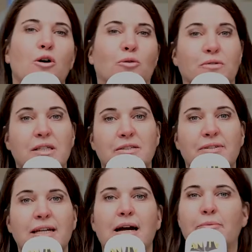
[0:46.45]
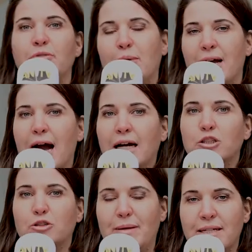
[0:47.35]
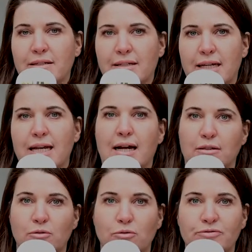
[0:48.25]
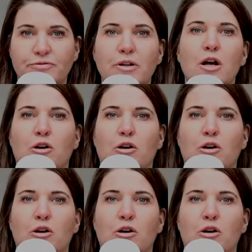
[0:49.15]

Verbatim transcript: Und deswegen haben wir bei haarespenden.de angerufen